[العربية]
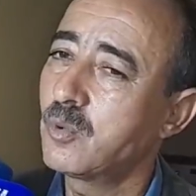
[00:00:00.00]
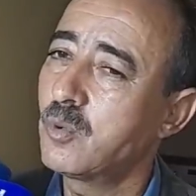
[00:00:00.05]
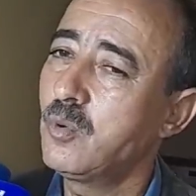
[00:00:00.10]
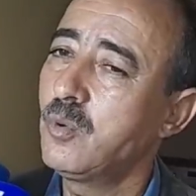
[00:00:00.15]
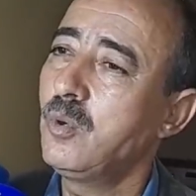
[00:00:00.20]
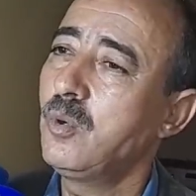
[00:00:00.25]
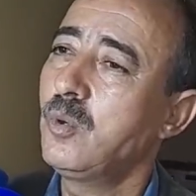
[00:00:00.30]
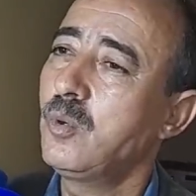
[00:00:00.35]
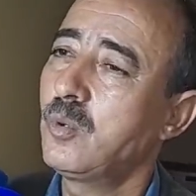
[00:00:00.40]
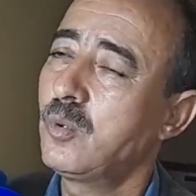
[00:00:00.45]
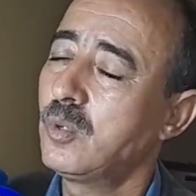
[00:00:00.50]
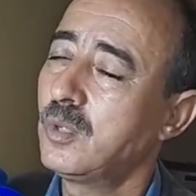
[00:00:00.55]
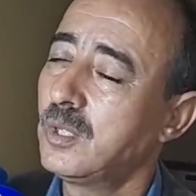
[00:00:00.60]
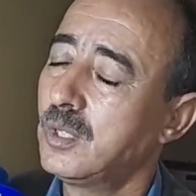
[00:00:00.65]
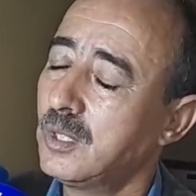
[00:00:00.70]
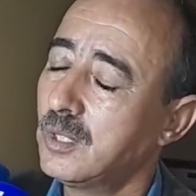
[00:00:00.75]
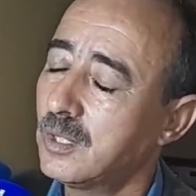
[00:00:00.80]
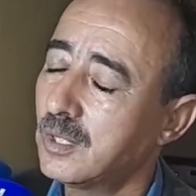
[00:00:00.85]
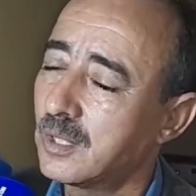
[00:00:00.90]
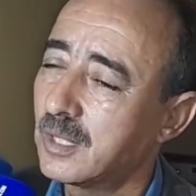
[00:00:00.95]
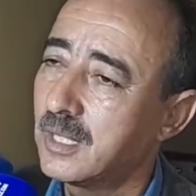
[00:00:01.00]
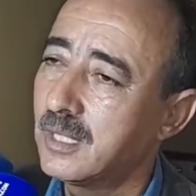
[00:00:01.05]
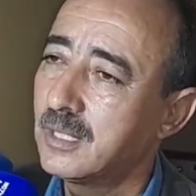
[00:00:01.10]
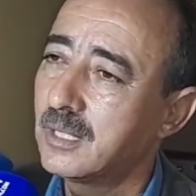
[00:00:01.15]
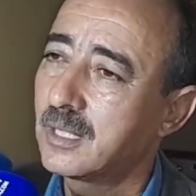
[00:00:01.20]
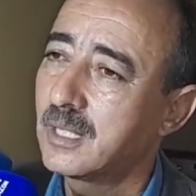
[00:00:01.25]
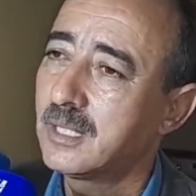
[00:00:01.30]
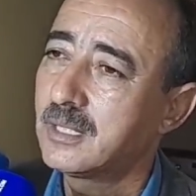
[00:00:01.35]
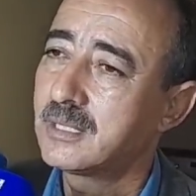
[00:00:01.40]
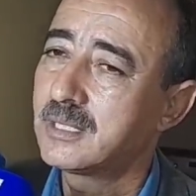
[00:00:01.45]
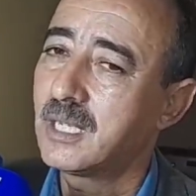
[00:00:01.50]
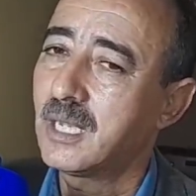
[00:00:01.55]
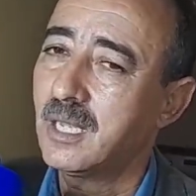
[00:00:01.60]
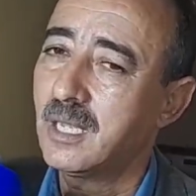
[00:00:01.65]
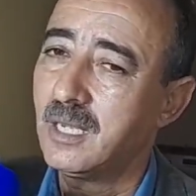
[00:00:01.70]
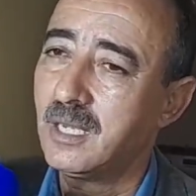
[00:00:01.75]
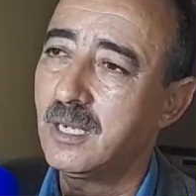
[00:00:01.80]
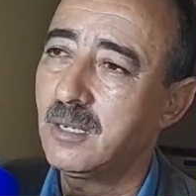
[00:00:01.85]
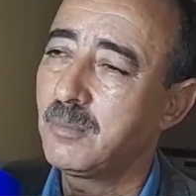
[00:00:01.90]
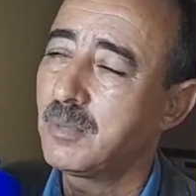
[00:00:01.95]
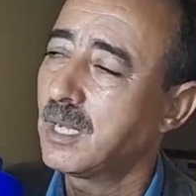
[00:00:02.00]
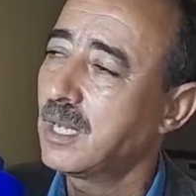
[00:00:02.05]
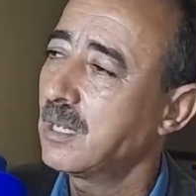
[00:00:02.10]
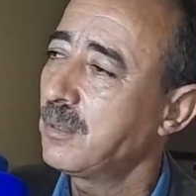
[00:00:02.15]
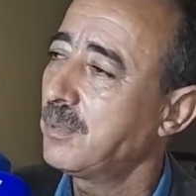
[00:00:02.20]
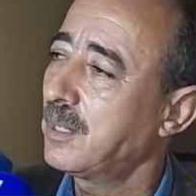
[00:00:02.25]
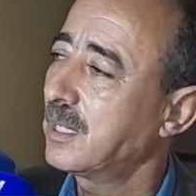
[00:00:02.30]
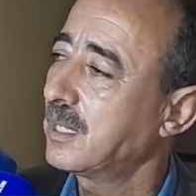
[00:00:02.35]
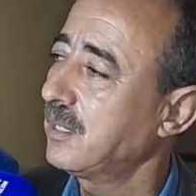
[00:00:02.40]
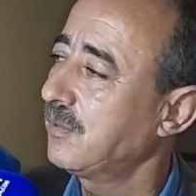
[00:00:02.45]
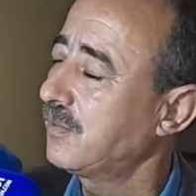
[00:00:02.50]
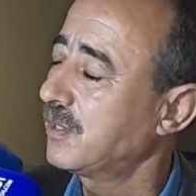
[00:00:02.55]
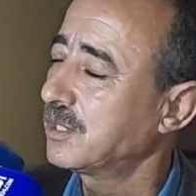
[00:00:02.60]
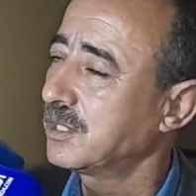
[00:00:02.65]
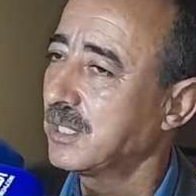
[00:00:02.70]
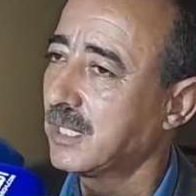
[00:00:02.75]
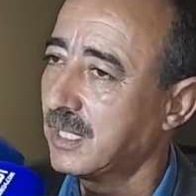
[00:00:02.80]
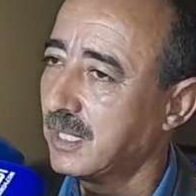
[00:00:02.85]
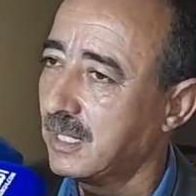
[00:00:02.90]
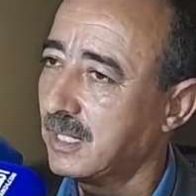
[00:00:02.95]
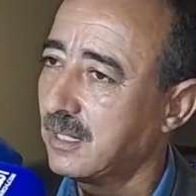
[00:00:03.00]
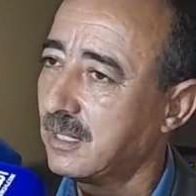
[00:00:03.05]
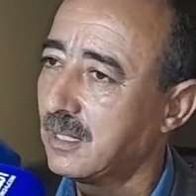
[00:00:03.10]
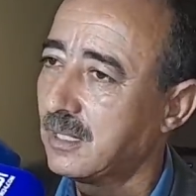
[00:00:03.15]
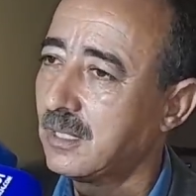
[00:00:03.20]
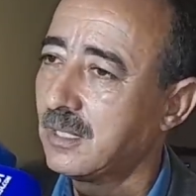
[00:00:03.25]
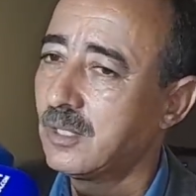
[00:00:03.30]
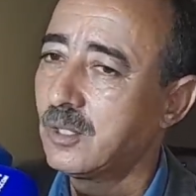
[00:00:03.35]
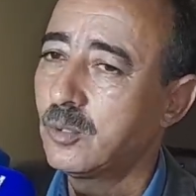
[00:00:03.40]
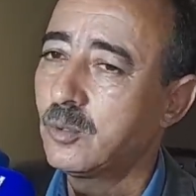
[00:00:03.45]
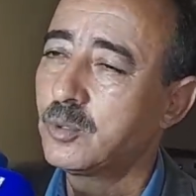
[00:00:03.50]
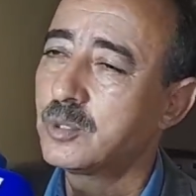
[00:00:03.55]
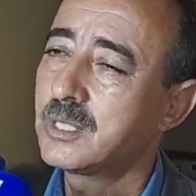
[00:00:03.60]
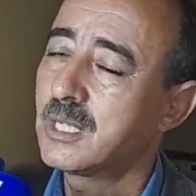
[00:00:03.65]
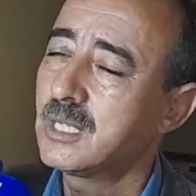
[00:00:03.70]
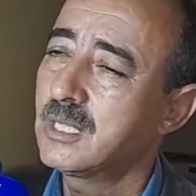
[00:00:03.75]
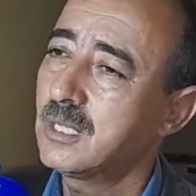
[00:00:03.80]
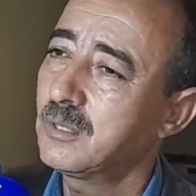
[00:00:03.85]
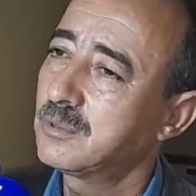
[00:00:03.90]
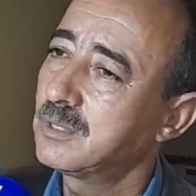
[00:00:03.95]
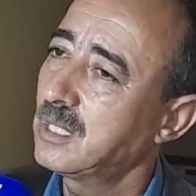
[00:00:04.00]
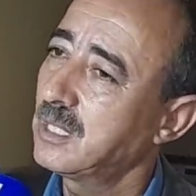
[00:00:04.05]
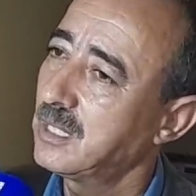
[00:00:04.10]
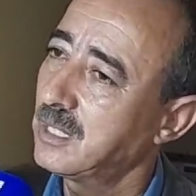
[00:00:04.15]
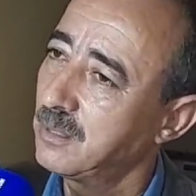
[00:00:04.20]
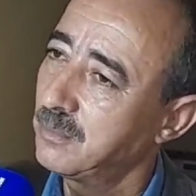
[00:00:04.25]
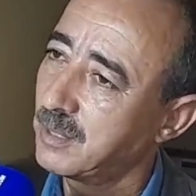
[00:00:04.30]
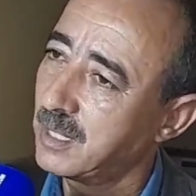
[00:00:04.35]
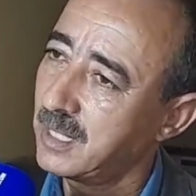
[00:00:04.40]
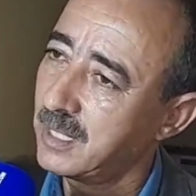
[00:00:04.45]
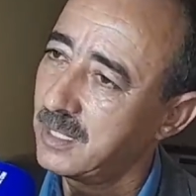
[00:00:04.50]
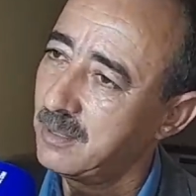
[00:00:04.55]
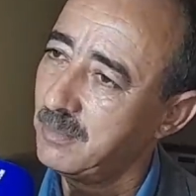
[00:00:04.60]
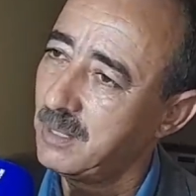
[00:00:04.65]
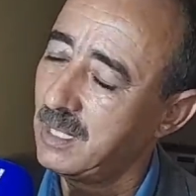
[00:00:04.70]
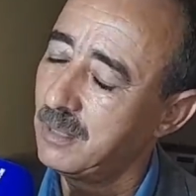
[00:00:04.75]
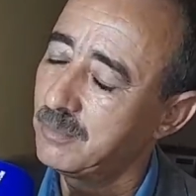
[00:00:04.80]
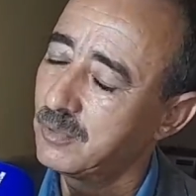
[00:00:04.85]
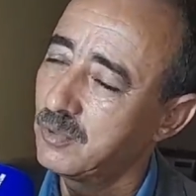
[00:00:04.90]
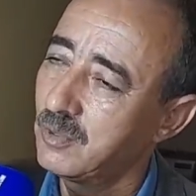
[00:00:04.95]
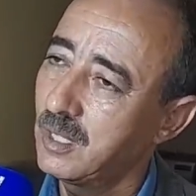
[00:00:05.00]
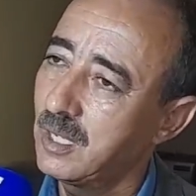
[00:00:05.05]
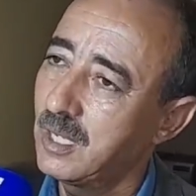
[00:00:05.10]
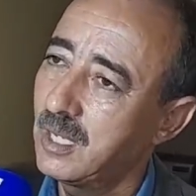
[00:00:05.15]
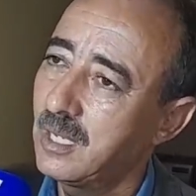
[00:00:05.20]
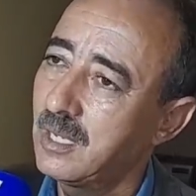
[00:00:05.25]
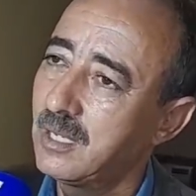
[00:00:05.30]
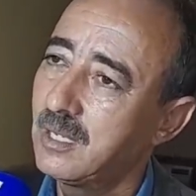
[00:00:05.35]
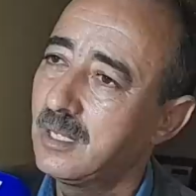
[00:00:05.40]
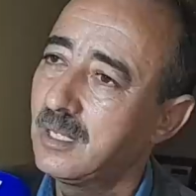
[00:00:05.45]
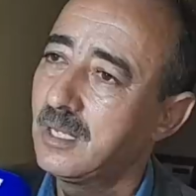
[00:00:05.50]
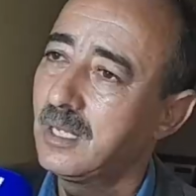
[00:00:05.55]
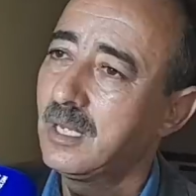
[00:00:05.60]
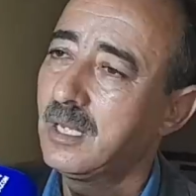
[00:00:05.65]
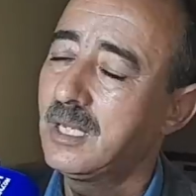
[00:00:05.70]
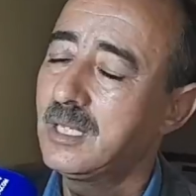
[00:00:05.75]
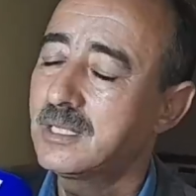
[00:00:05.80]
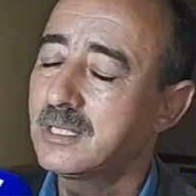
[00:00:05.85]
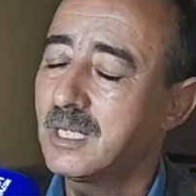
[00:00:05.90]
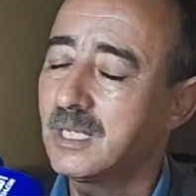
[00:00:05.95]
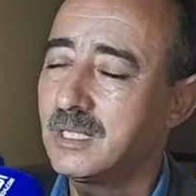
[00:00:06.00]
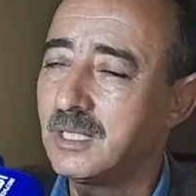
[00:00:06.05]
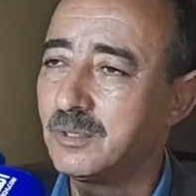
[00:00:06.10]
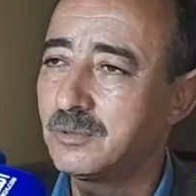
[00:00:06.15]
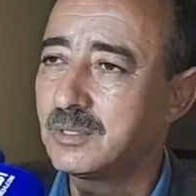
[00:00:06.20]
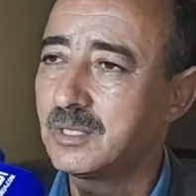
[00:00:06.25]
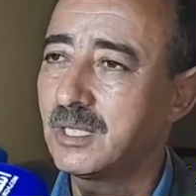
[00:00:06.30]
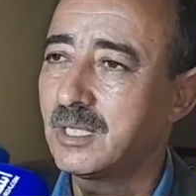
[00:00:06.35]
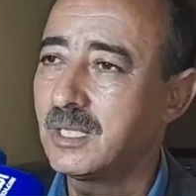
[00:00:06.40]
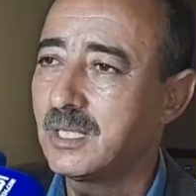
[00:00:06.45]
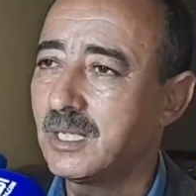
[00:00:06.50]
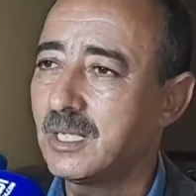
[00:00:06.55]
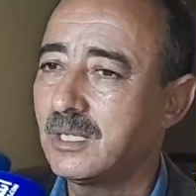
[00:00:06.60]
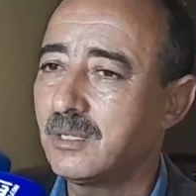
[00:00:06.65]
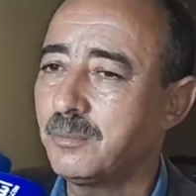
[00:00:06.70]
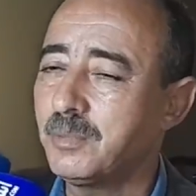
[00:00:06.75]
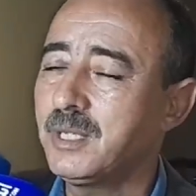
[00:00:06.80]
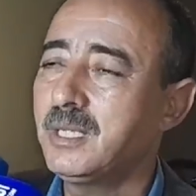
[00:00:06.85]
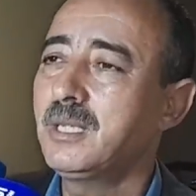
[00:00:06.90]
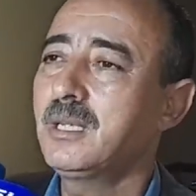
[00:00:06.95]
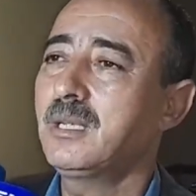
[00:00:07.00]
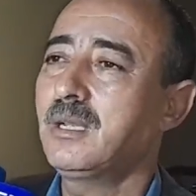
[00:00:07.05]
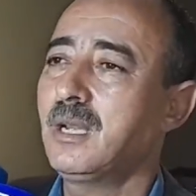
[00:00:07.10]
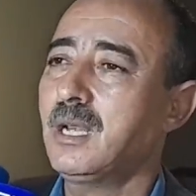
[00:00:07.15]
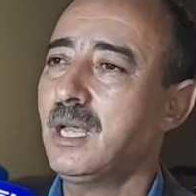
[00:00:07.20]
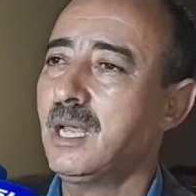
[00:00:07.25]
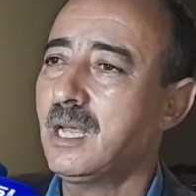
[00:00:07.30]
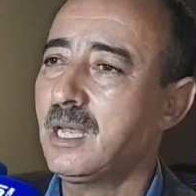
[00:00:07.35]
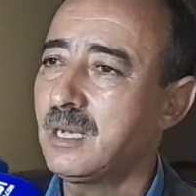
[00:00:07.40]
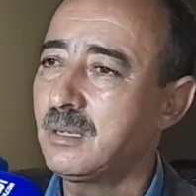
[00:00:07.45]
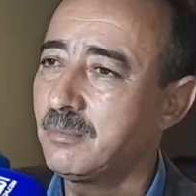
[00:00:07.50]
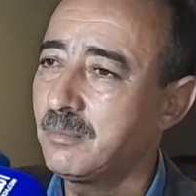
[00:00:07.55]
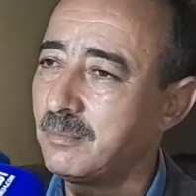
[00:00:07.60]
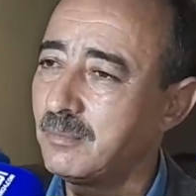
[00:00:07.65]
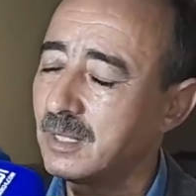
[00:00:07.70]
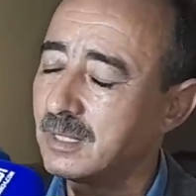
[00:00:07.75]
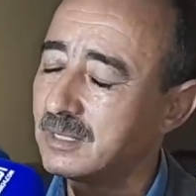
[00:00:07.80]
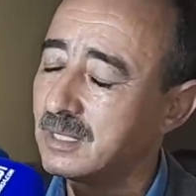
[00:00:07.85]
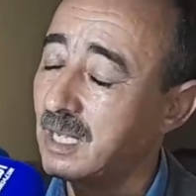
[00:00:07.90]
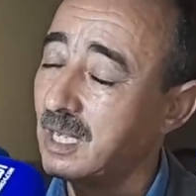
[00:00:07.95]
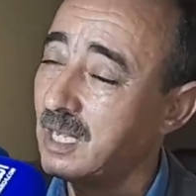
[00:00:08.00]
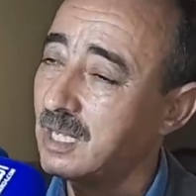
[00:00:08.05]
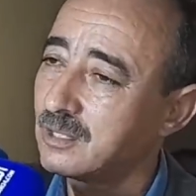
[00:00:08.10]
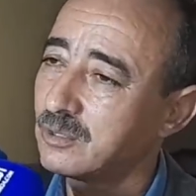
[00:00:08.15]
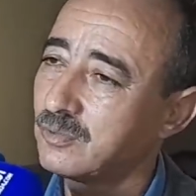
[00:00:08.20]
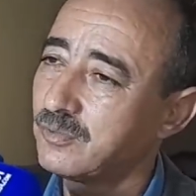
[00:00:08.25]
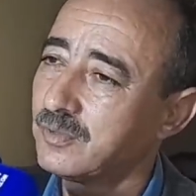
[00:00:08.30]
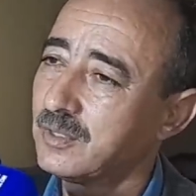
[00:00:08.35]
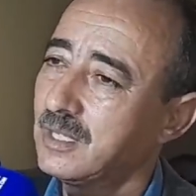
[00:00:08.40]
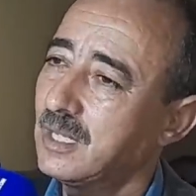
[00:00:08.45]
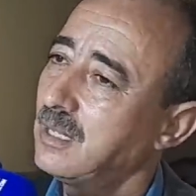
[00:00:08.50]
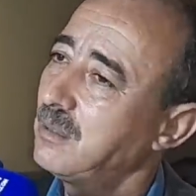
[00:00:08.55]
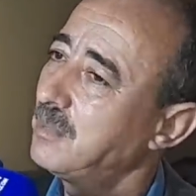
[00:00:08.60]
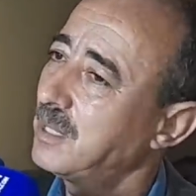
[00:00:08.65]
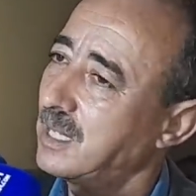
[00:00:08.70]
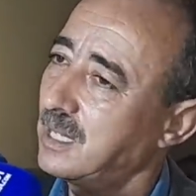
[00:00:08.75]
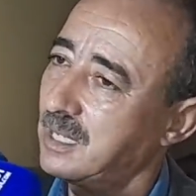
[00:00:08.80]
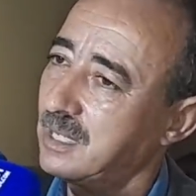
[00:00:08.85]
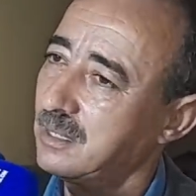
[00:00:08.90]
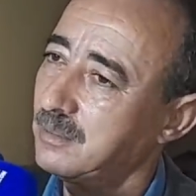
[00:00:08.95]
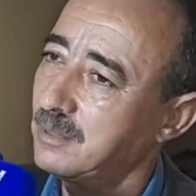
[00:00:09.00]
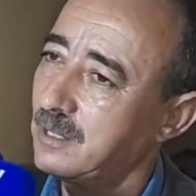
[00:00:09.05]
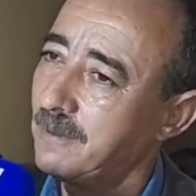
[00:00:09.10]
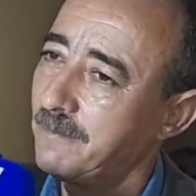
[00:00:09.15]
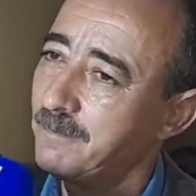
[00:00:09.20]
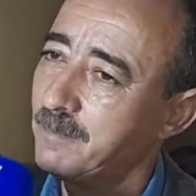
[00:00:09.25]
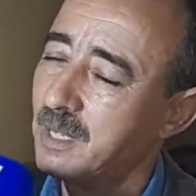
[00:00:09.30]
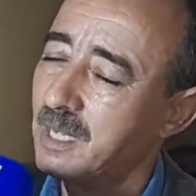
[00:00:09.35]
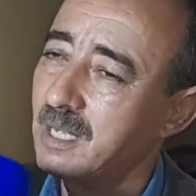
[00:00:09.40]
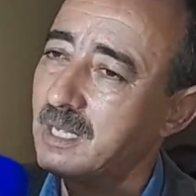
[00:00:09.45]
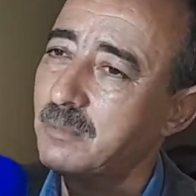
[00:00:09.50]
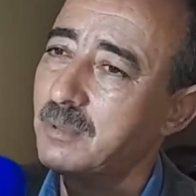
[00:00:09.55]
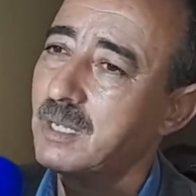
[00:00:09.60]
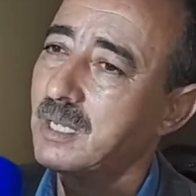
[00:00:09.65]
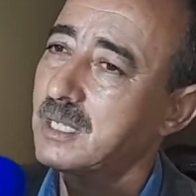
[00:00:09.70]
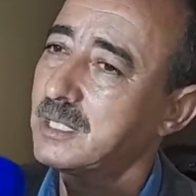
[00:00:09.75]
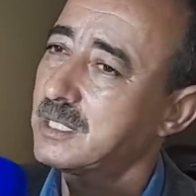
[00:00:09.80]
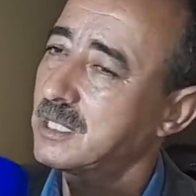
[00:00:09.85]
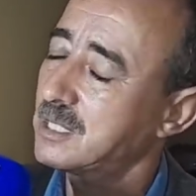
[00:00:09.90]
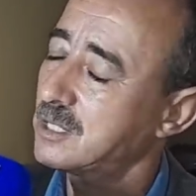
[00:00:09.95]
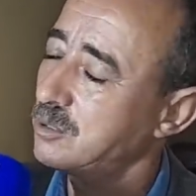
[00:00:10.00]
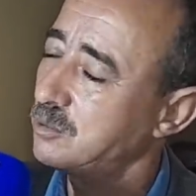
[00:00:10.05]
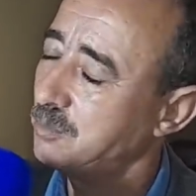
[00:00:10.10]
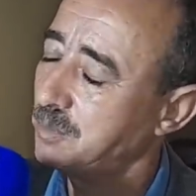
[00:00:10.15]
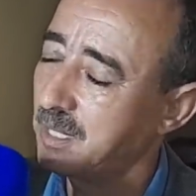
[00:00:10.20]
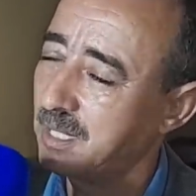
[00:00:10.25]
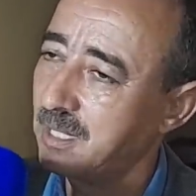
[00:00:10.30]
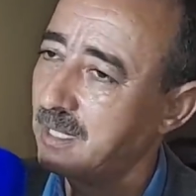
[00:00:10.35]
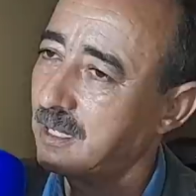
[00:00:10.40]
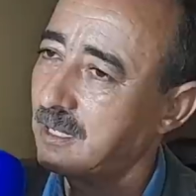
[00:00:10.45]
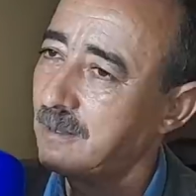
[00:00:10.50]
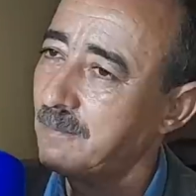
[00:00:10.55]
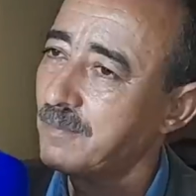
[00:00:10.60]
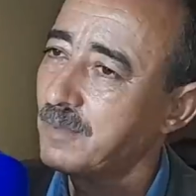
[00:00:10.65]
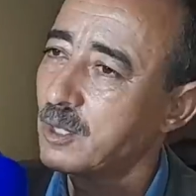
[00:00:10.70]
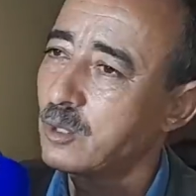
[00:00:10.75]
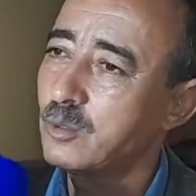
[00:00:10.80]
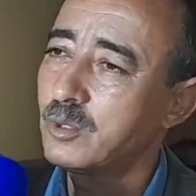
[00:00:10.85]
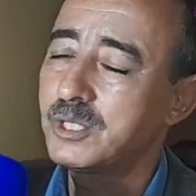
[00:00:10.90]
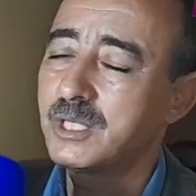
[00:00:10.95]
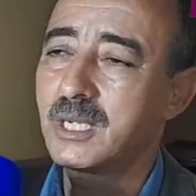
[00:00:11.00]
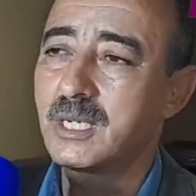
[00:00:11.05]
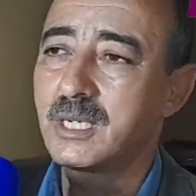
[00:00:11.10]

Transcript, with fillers: كيتساءل على المغاربه كيفاش دايرين وزاد عاوتاني ابراهيم الحمد لله اللي زاد عاوتاني بين العالم التعاطف ديال المغاربه المغاربه الله يجازيهم بخير كل شيء كان كيدعي معنا